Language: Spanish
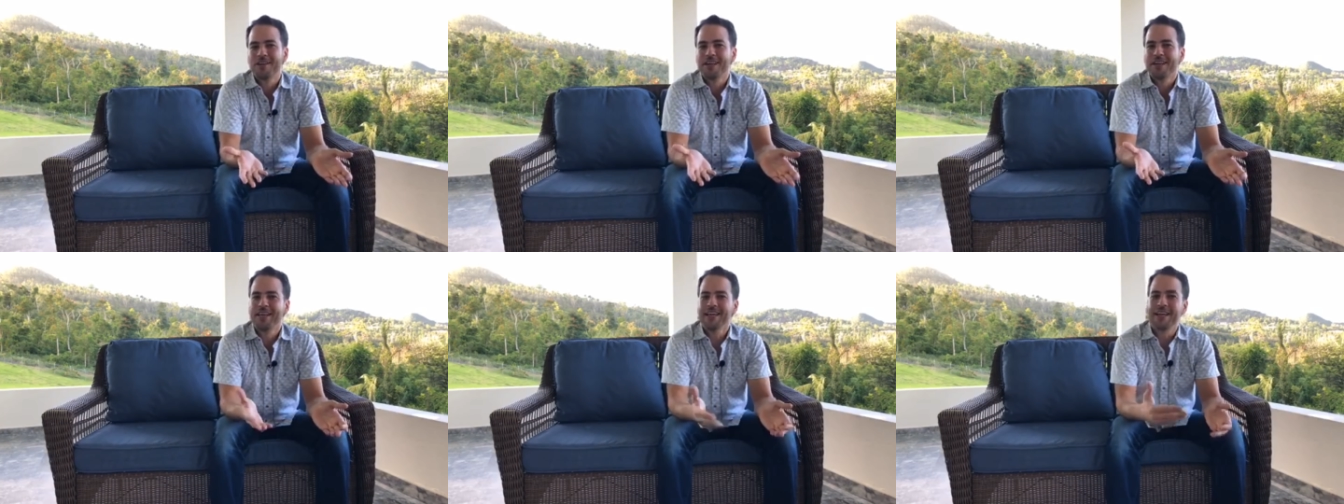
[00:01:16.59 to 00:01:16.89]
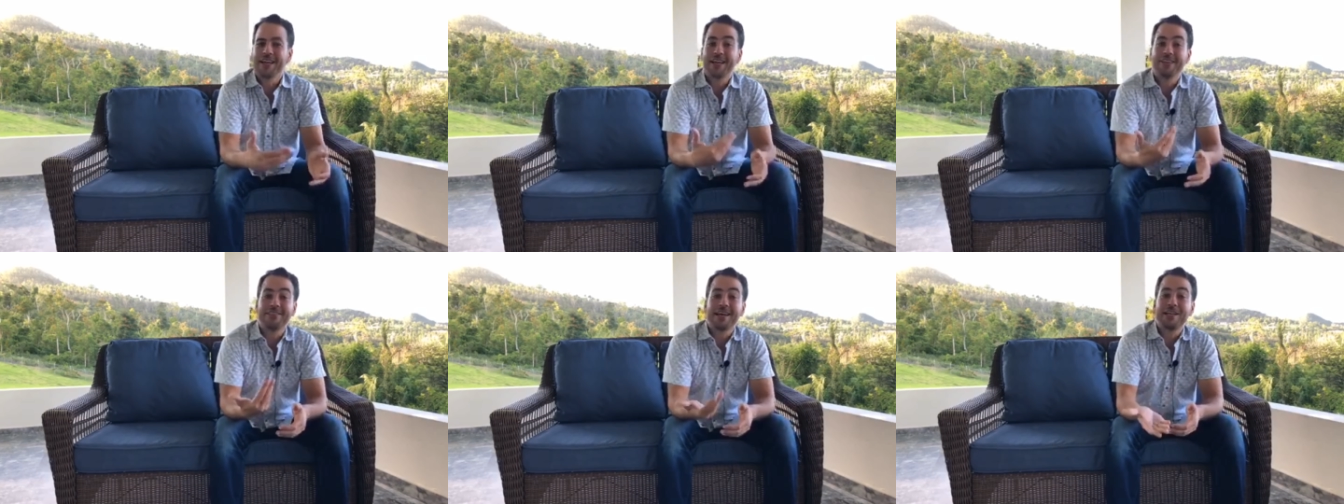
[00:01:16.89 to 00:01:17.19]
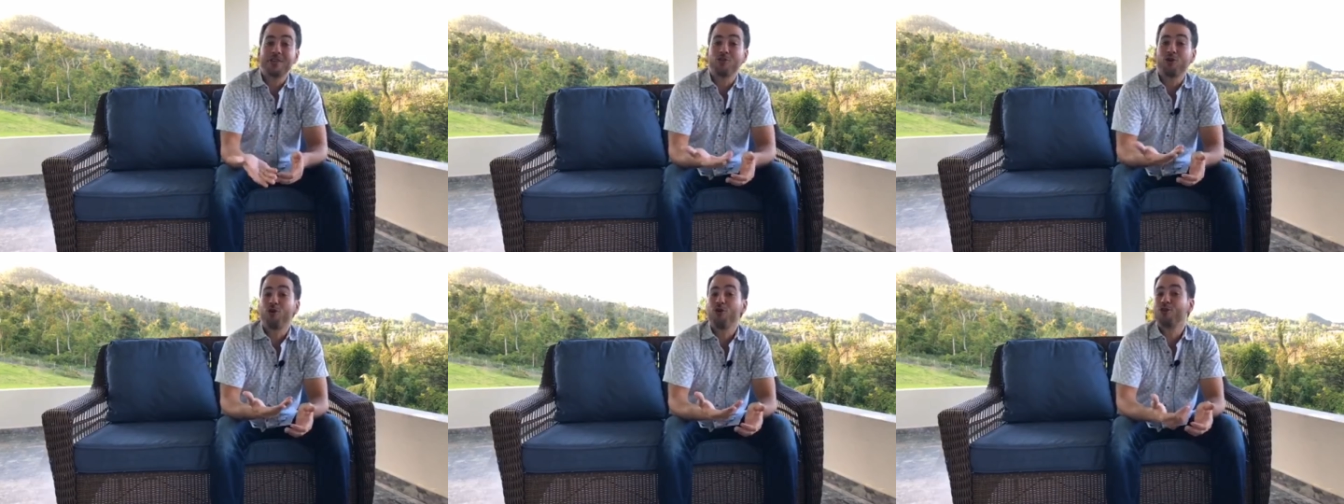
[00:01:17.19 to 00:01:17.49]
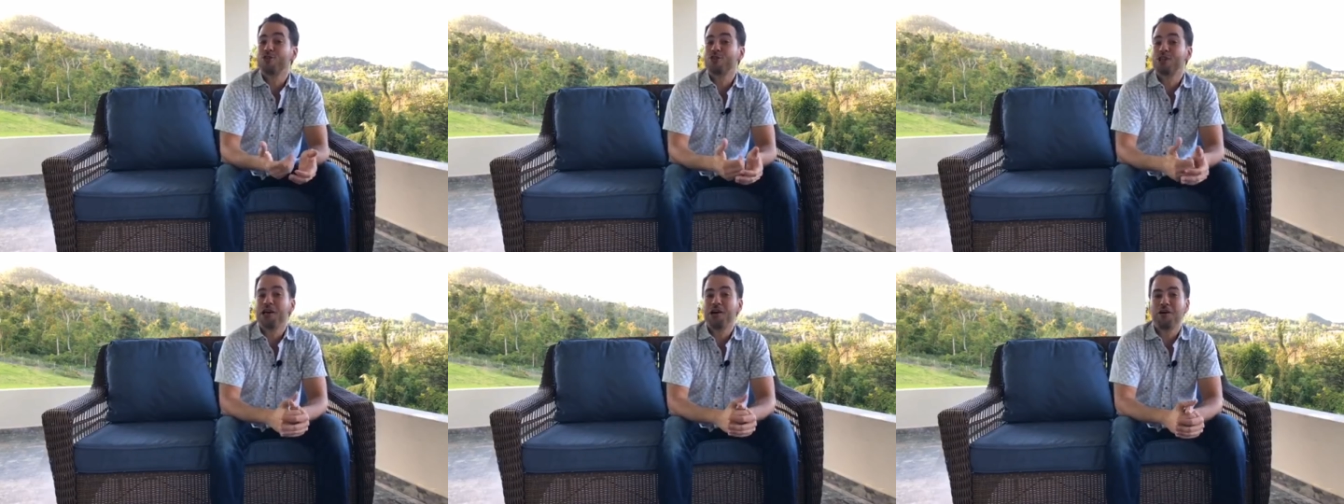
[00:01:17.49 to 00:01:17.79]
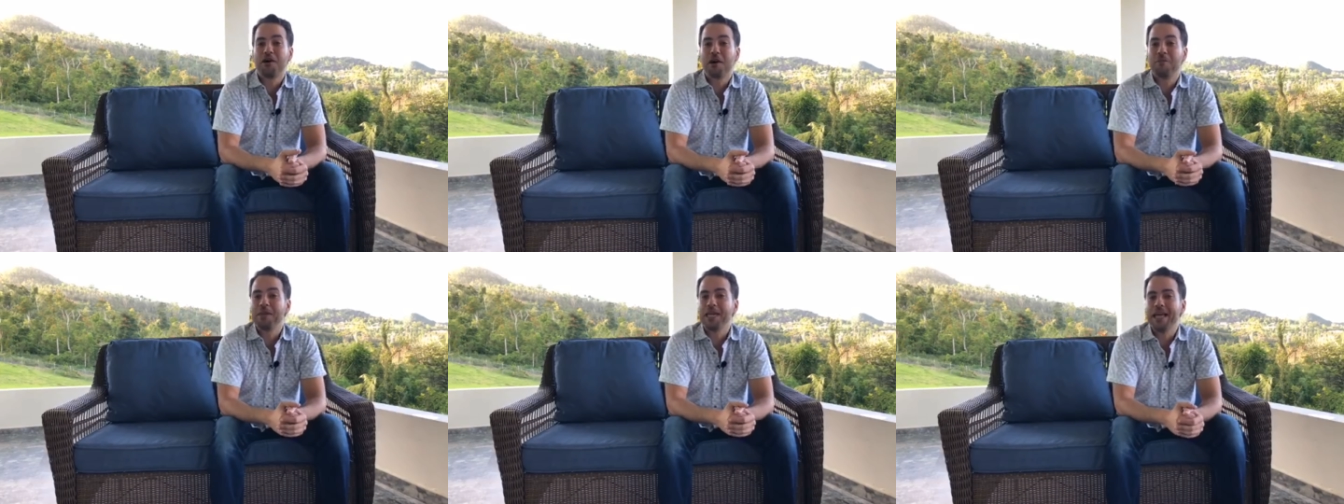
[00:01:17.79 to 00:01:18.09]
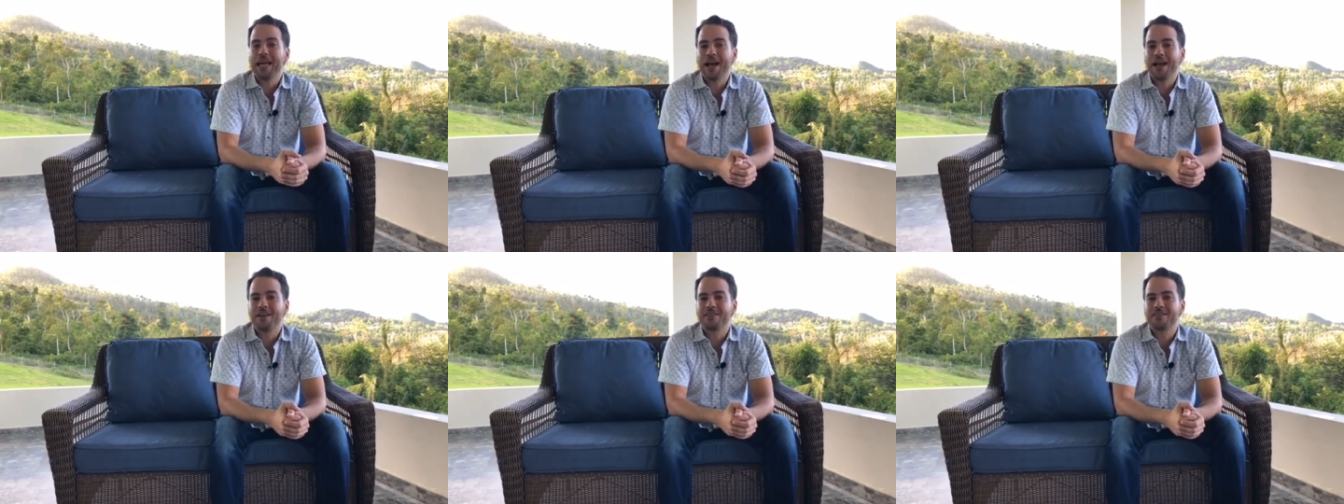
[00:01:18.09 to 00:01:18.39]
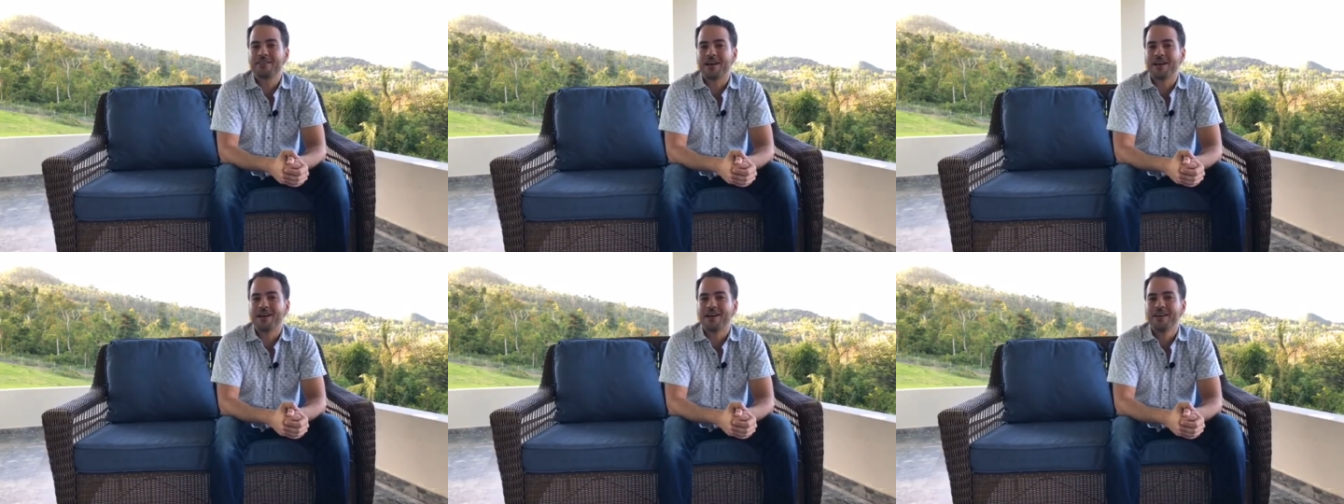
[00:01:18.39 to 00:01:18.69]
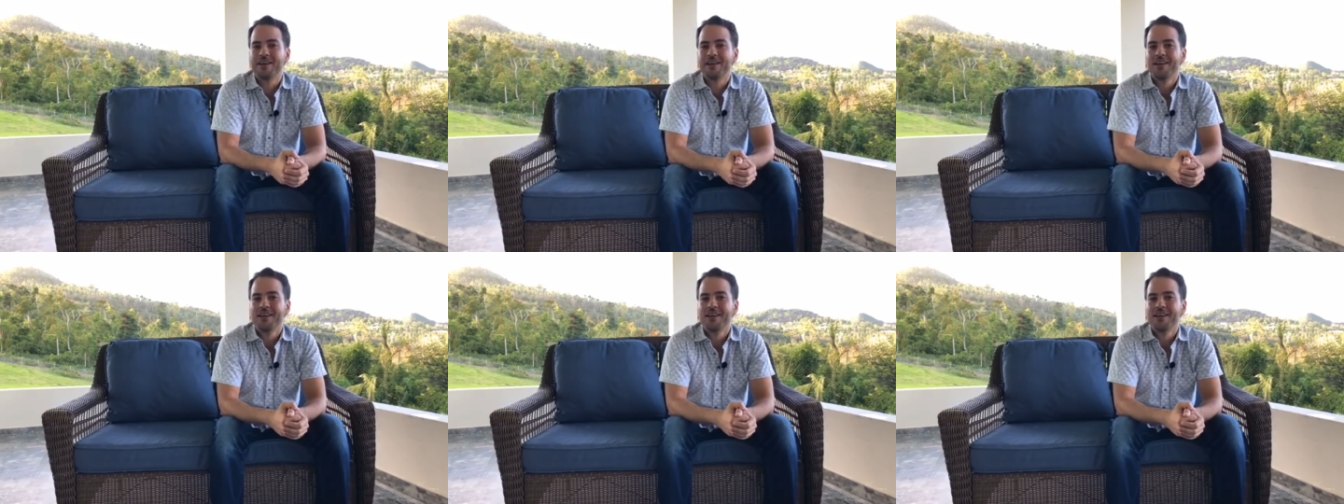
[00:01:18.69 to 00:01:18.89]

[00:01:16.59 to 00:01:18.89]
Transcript: y regresaba todos los sábados a mi casa.